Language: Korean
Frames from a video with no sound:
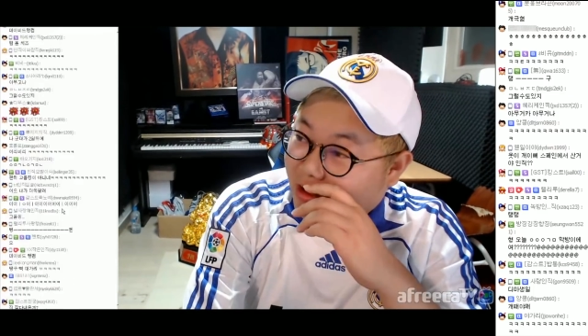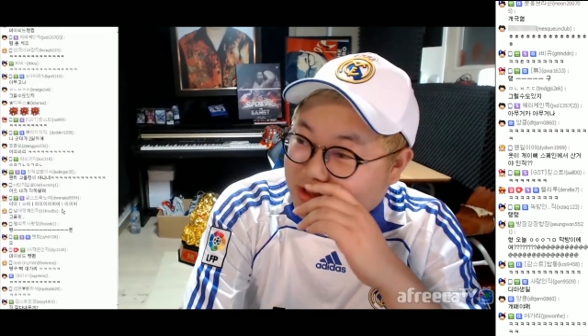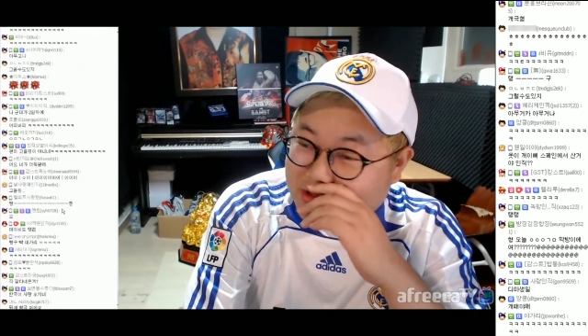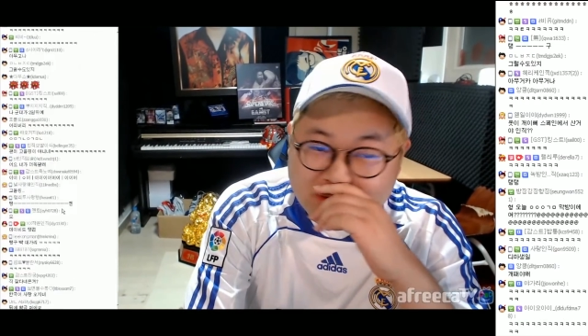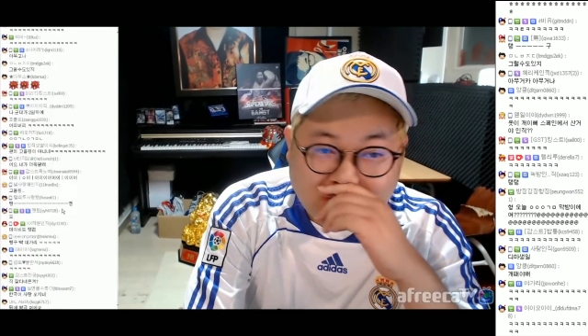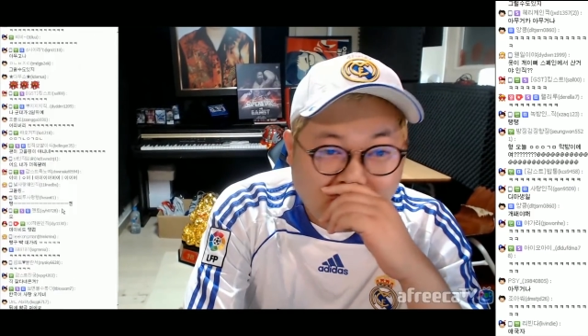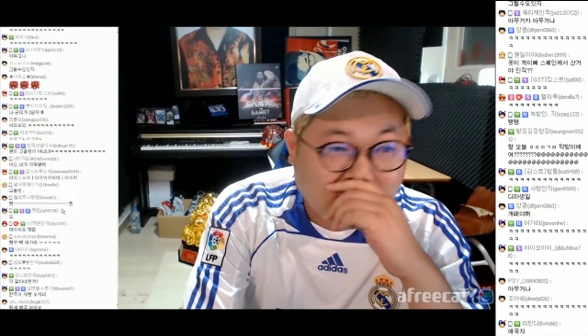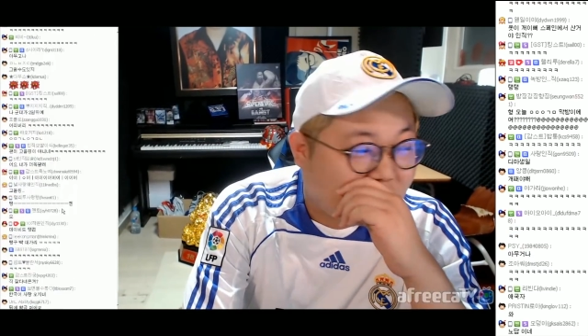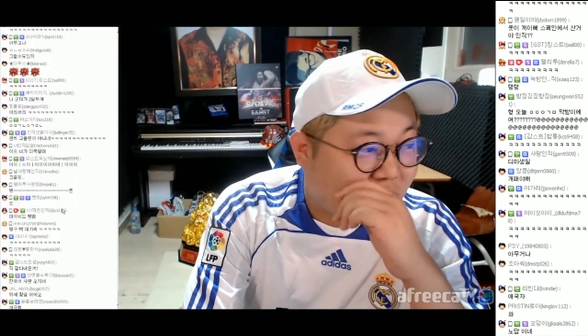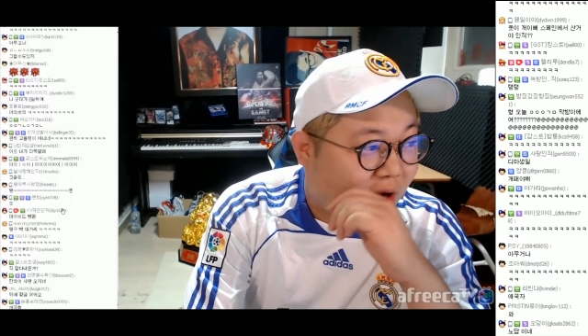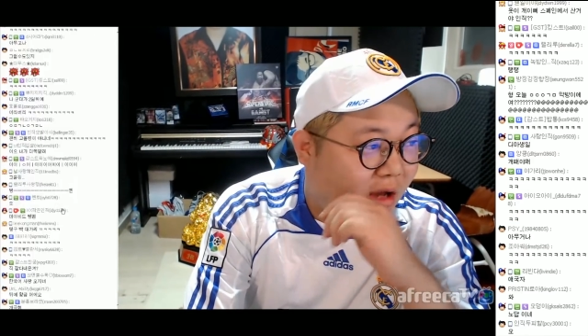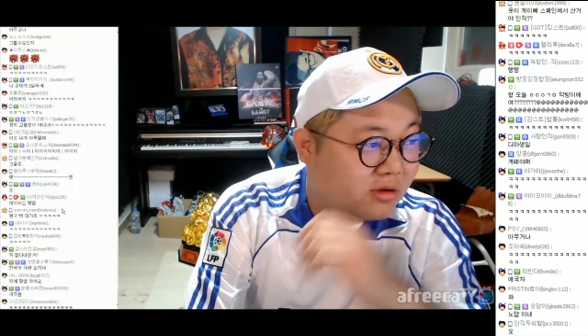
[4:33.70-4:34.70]
아니
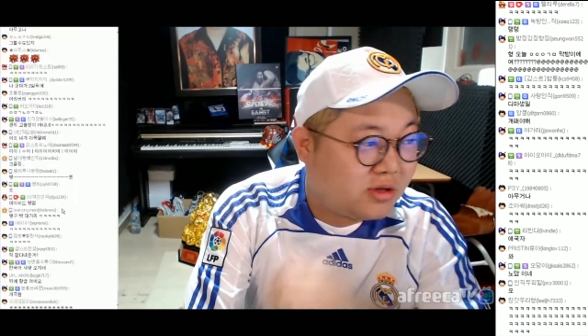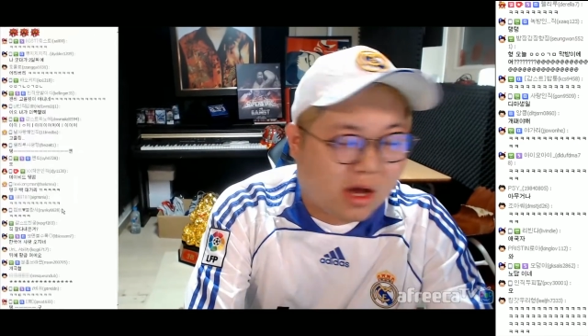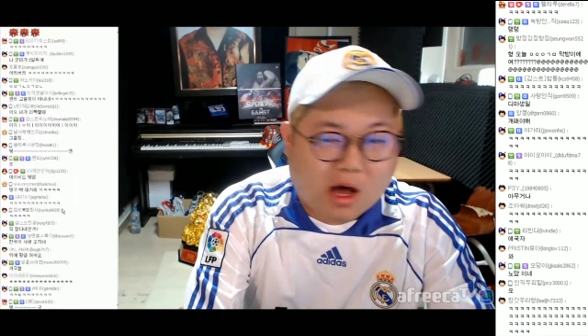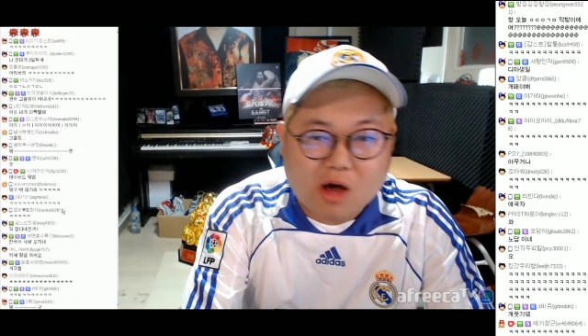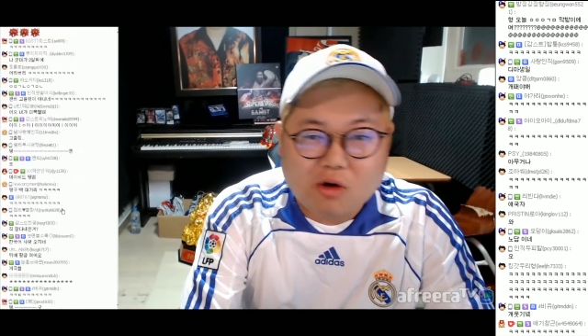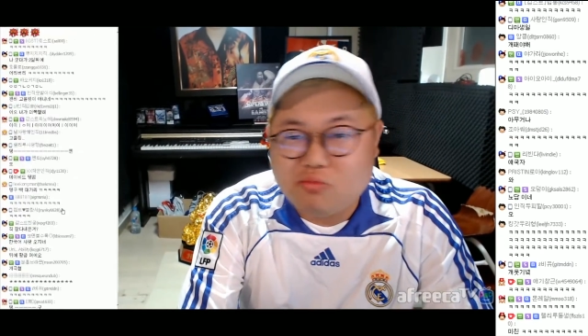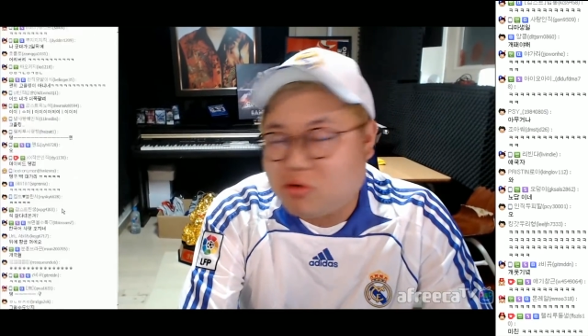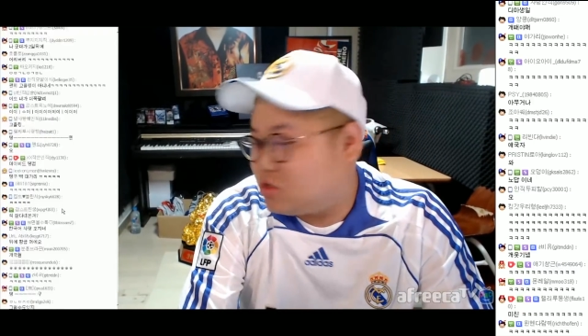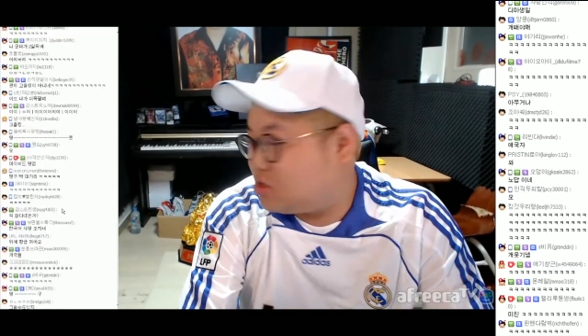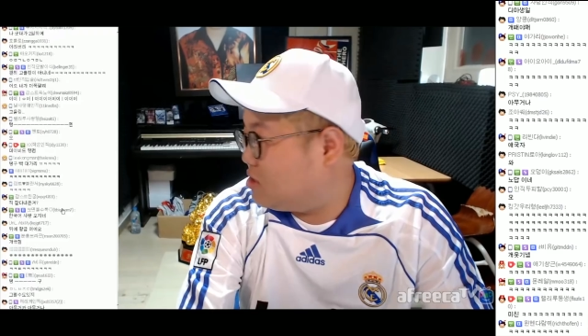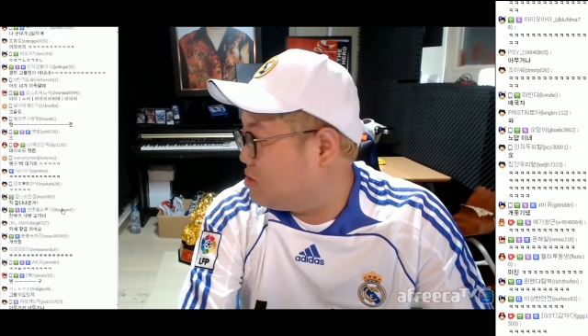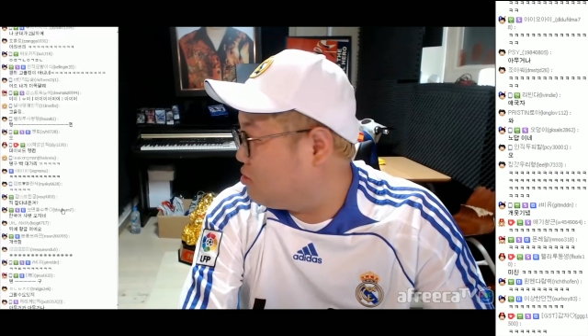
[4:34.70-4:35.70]
그거를 아니 그냥
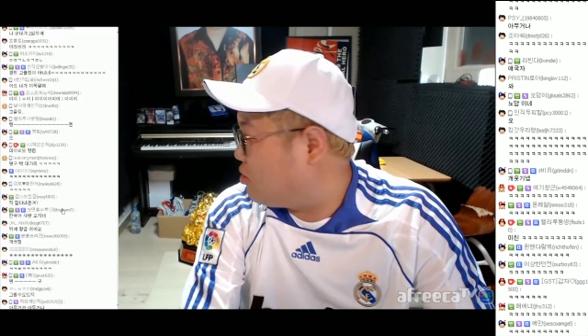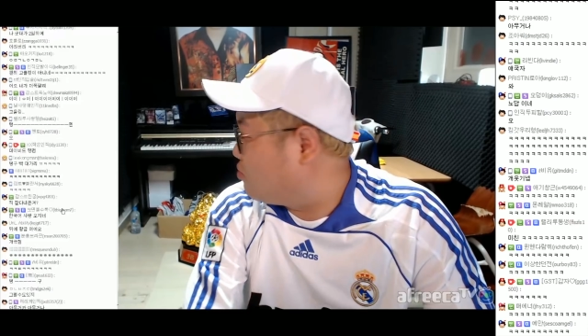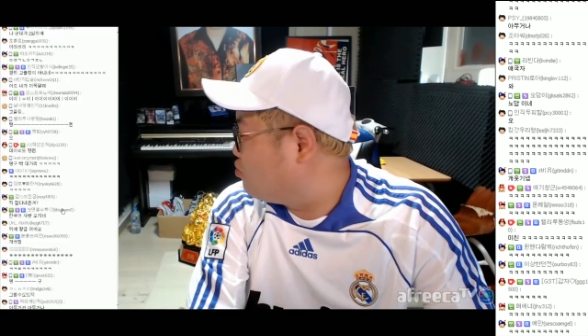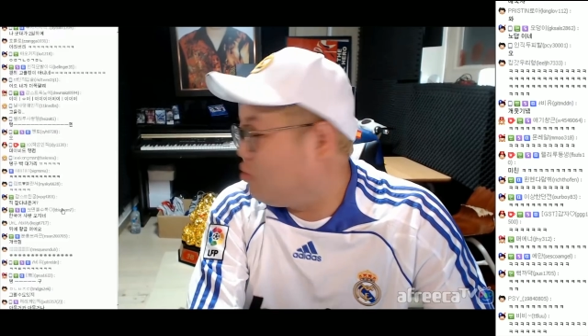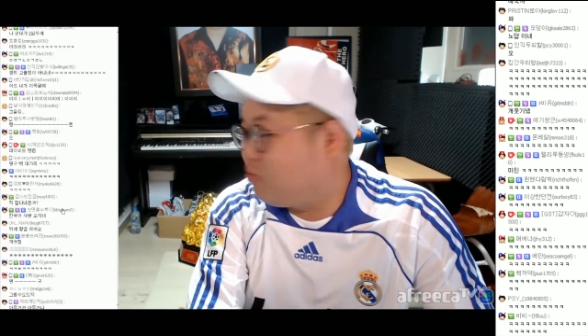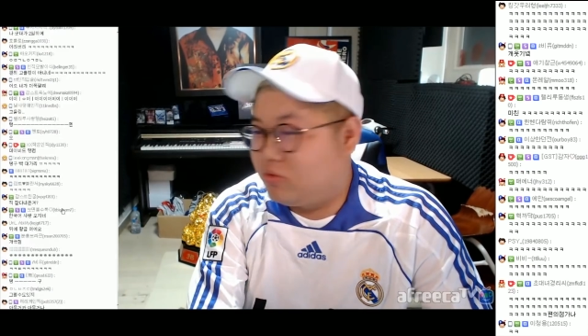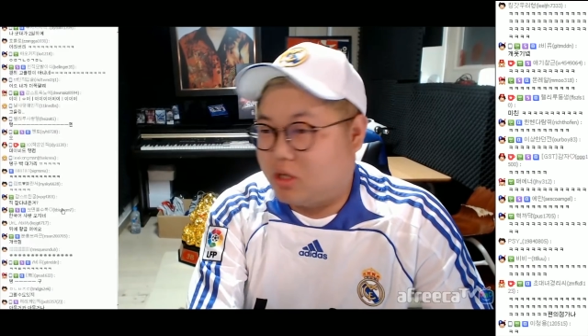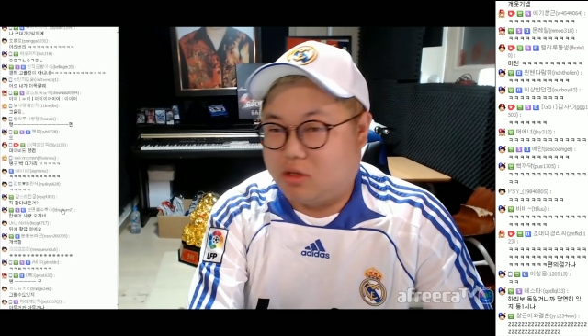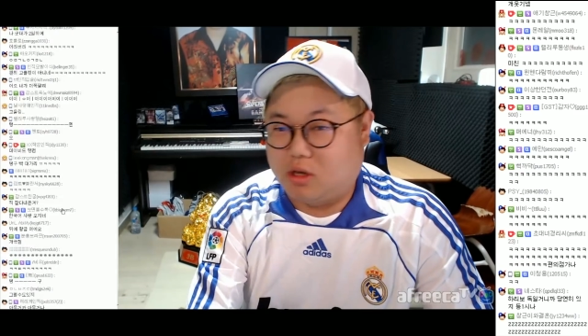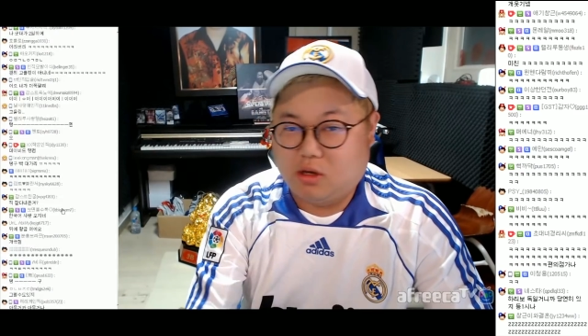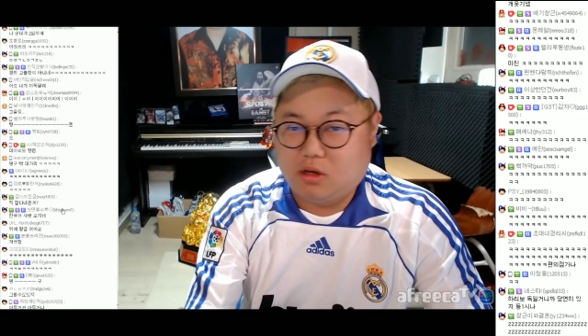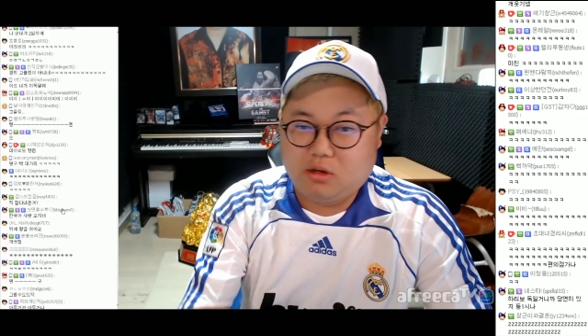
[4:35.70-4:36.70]
하우머치 이렇게 물어보면
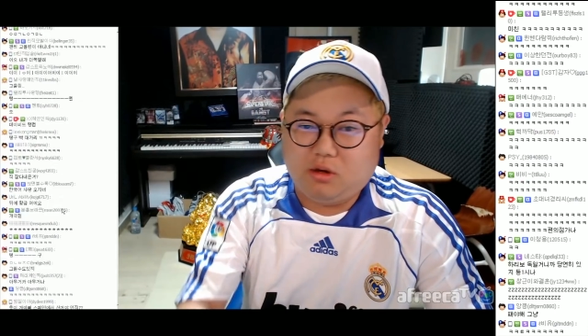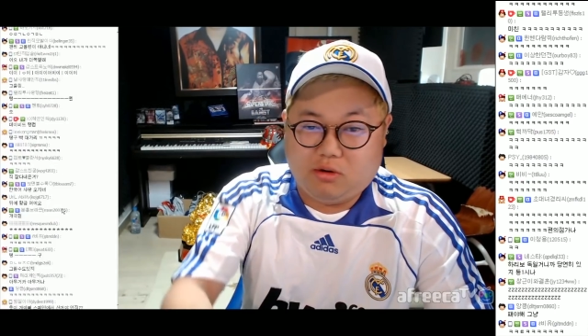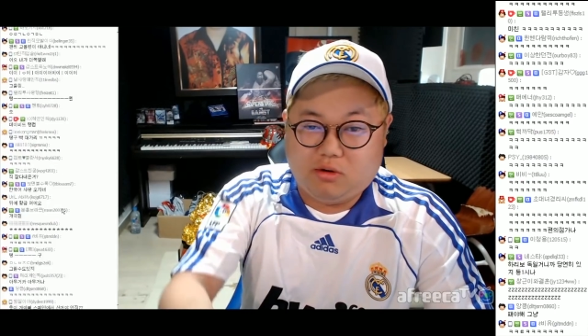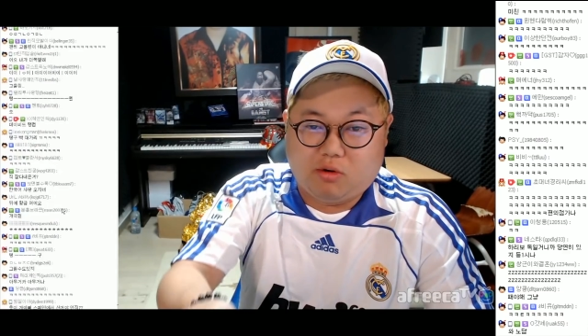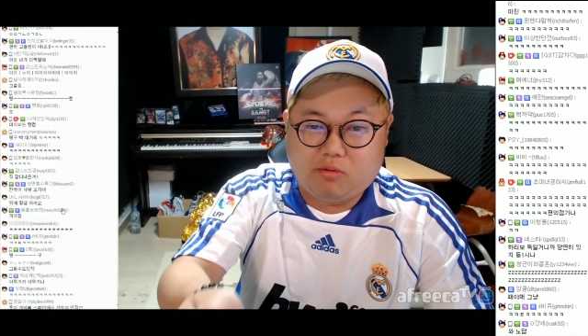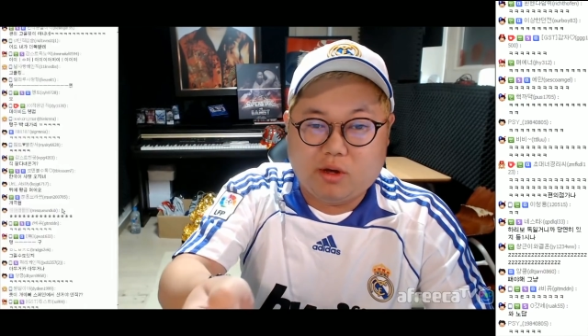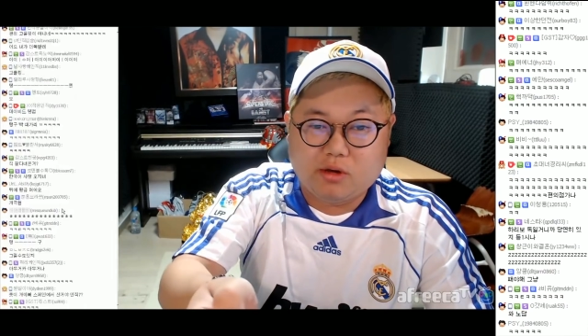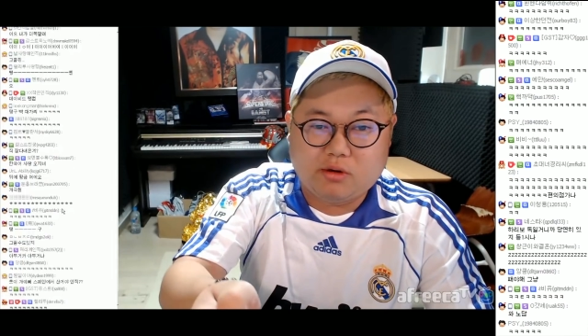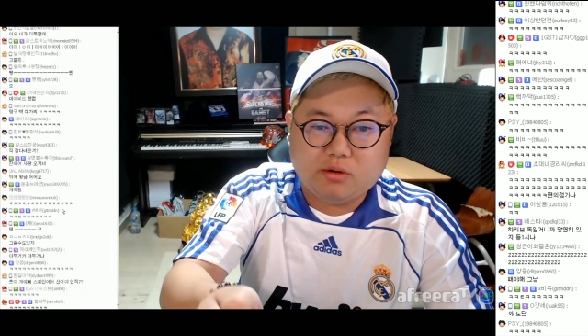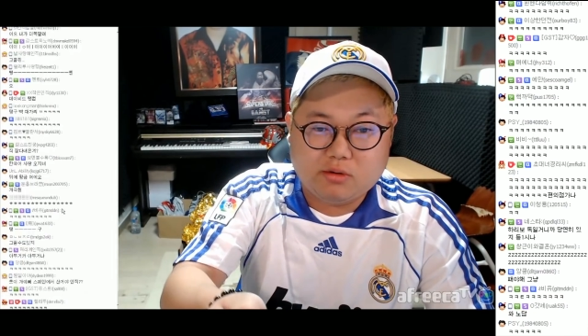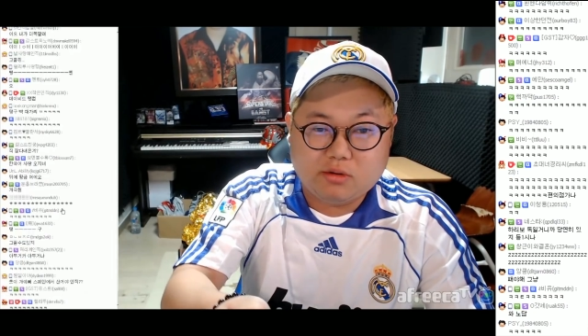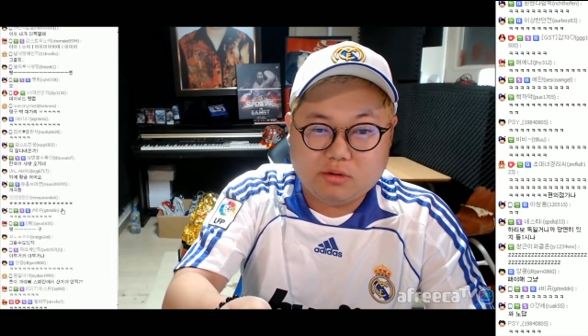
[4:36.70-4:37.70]
된대. 이거 이거 얼마예요?